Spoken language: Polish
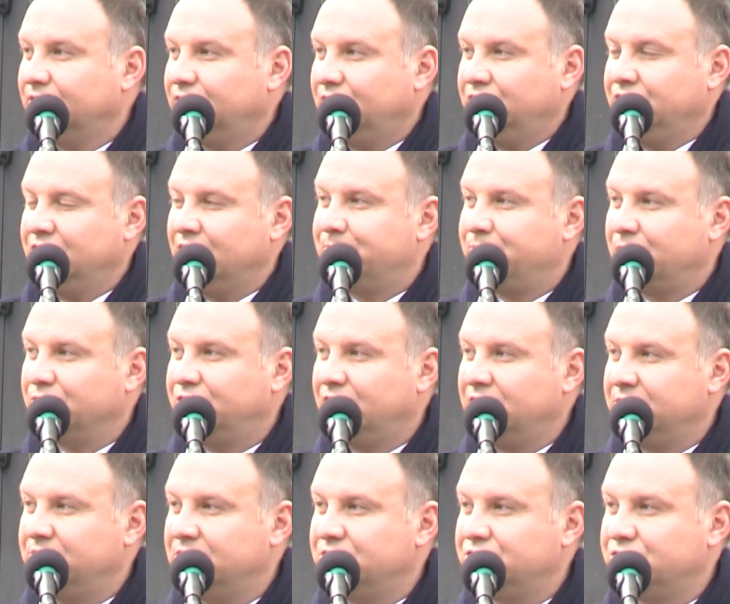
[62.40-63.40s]
i nie
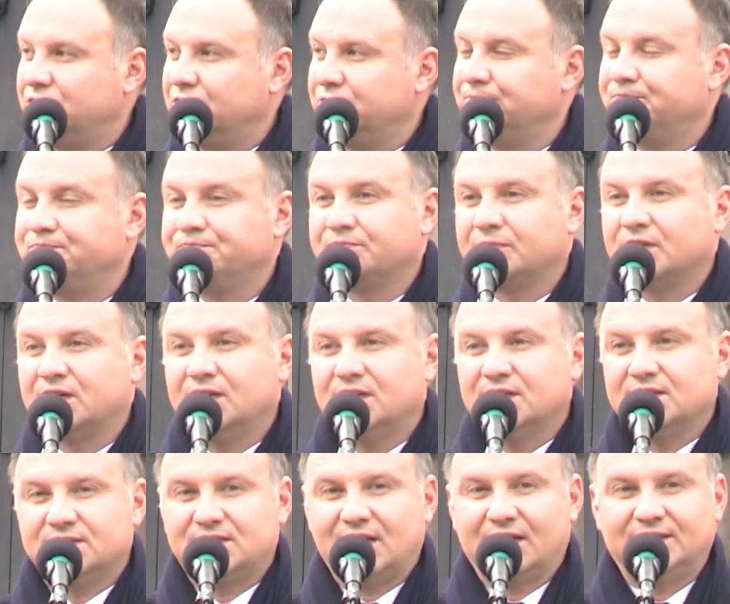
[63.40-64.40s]
podejmie się
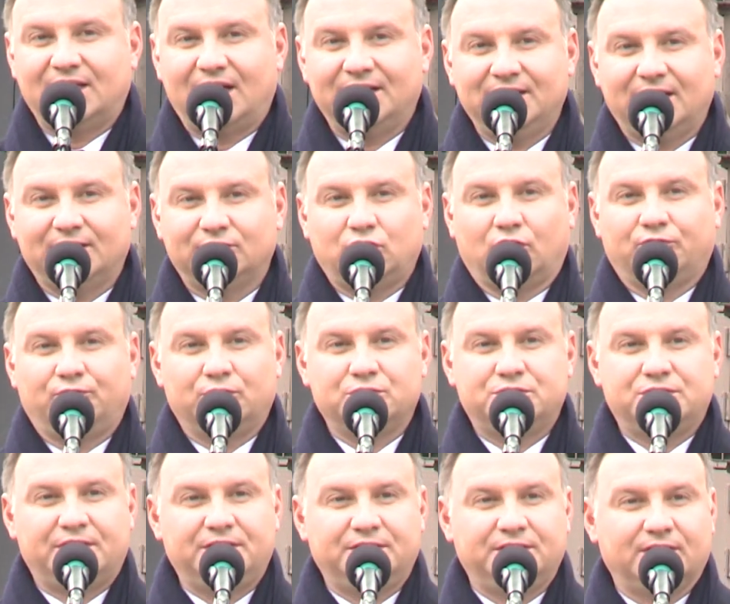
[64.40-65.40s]
zadania
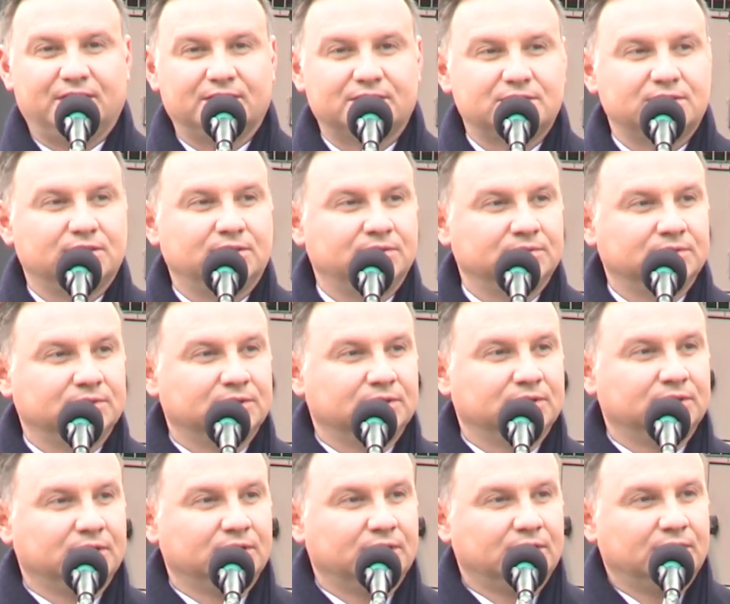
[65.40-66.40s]
dowodzenia, co
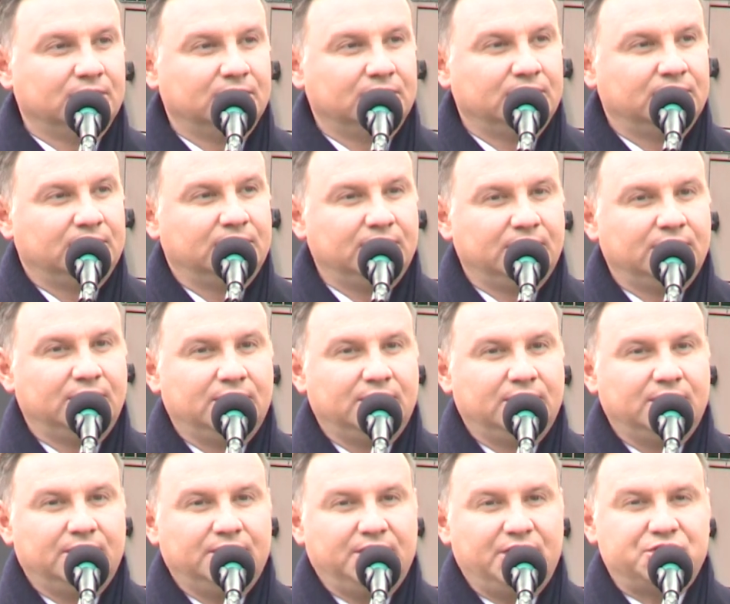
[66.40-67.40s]

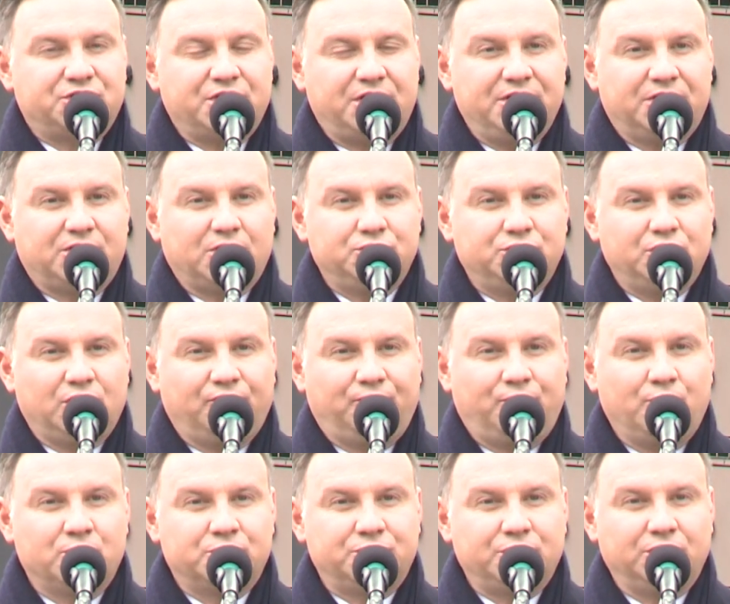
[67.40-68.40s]
jeżeli chodzi o
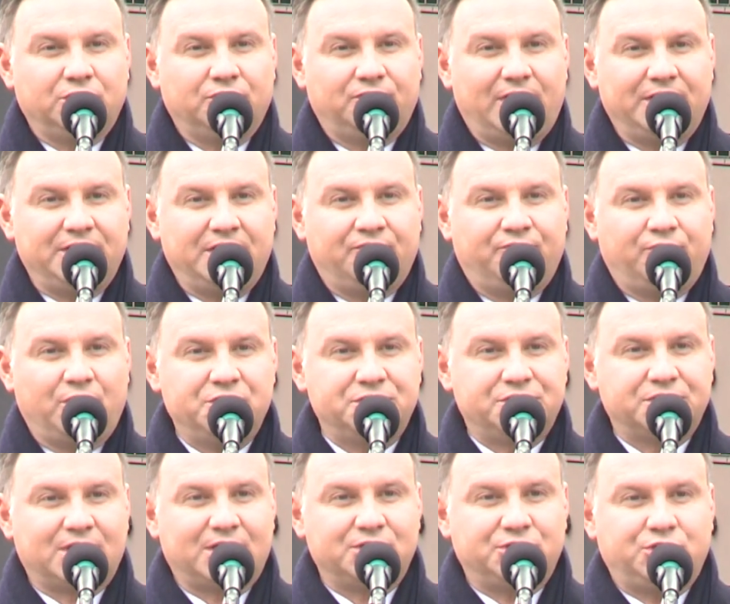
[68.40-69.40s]
funkcjonowanie
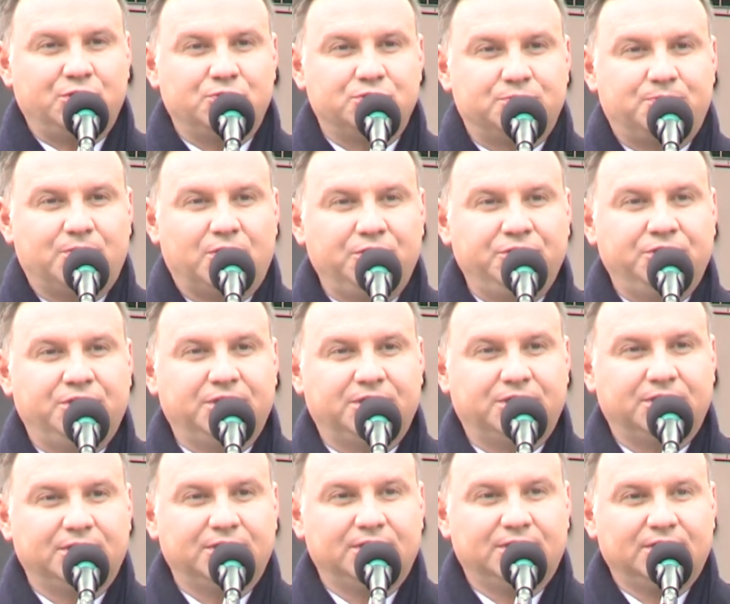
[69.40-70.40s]
wojska, sił
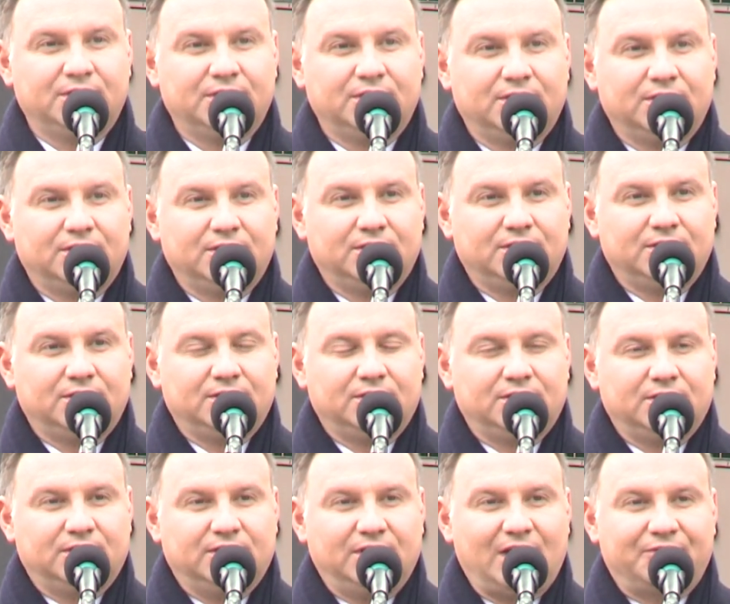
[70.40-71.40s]
zbrojnych,
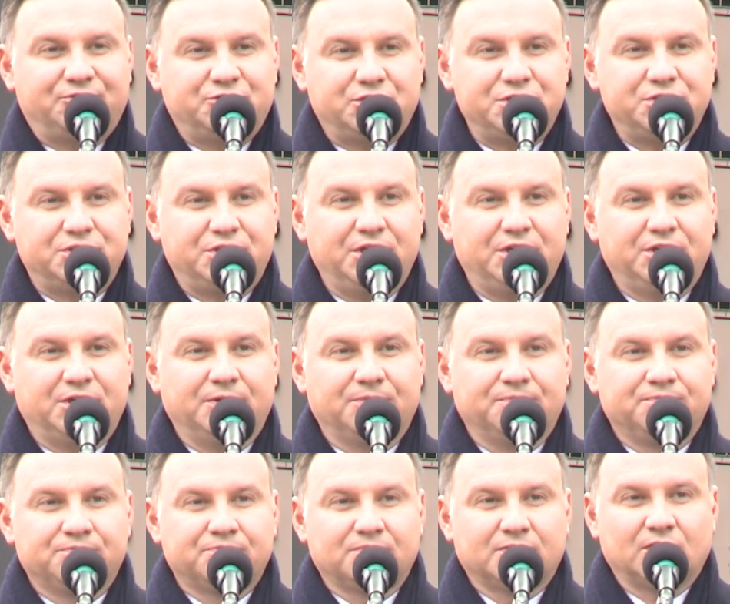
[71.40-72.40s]
dla wszystkich
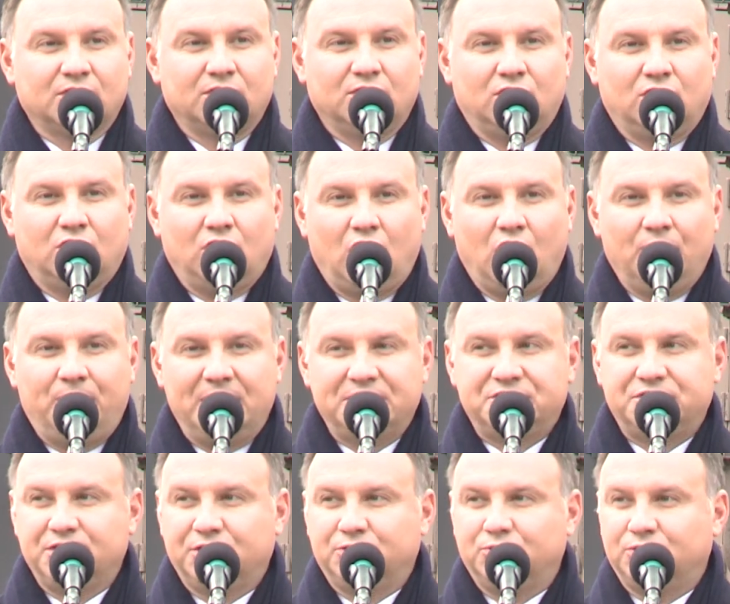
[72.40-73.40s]

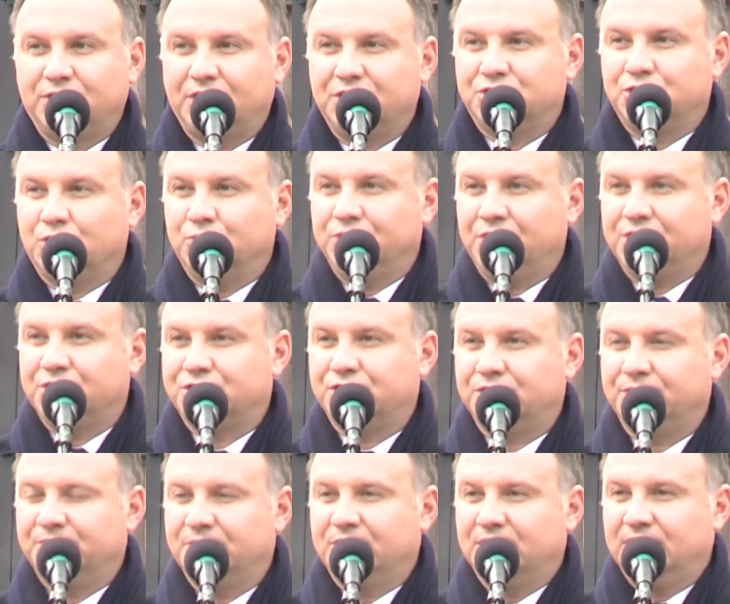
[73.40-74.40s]
obecnych tutaj
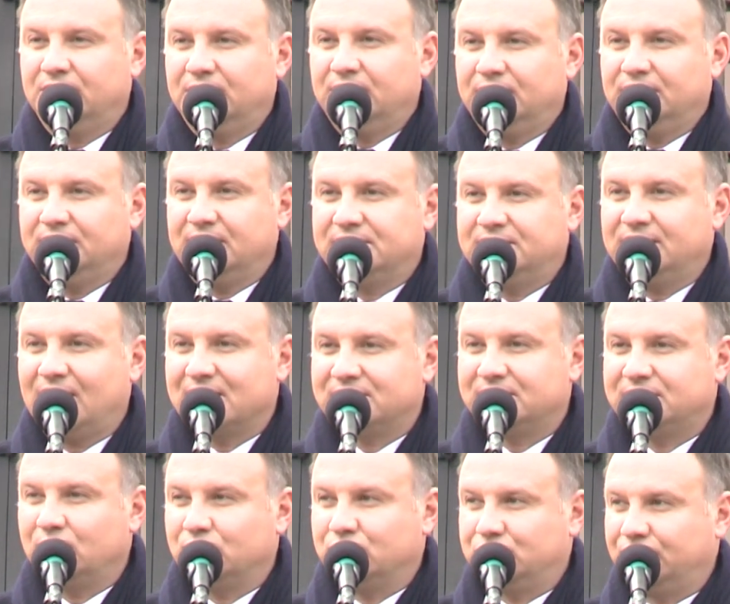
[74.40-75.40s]
żołnierzy jest
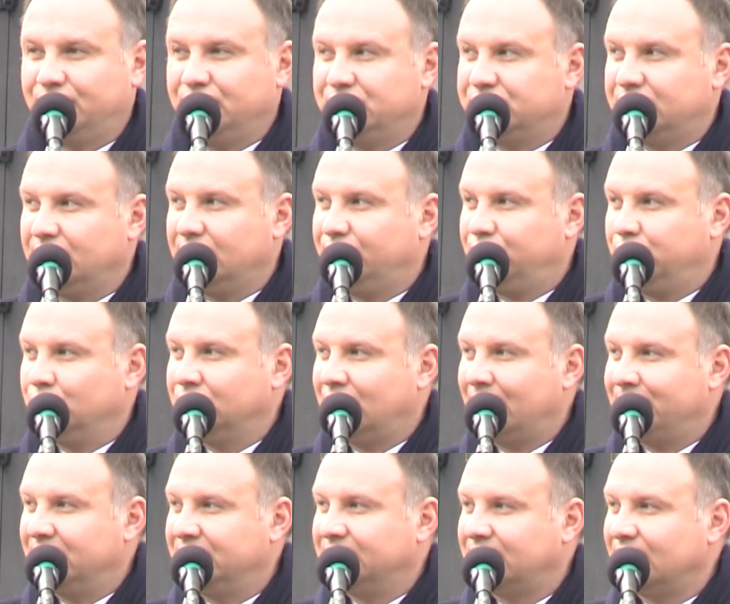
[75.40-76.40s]
jasne, oczywiste i
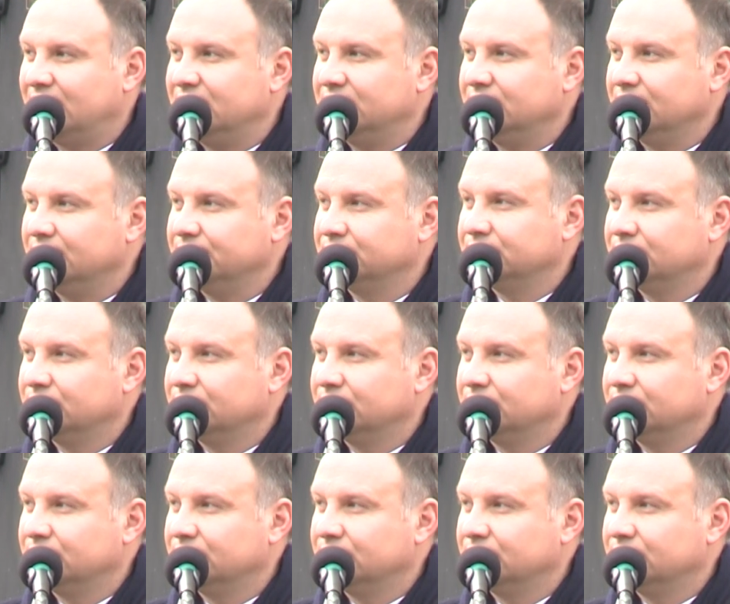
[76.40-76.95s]
fundamentalne.